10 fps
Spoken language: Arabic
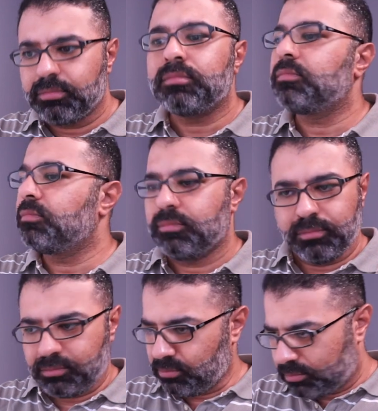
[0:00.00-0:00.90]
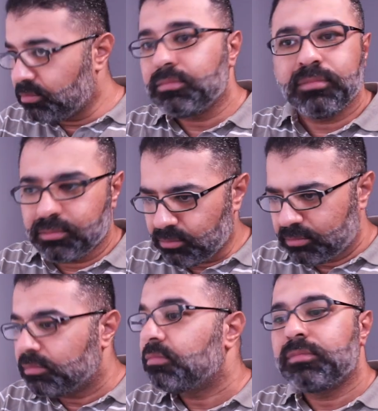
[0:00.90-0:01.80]
جبت اسمي في التحقيق يا
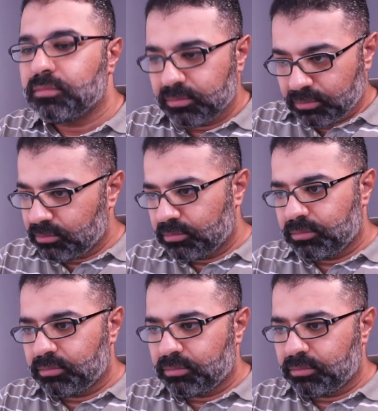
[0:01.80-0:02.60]
انا مش هسكت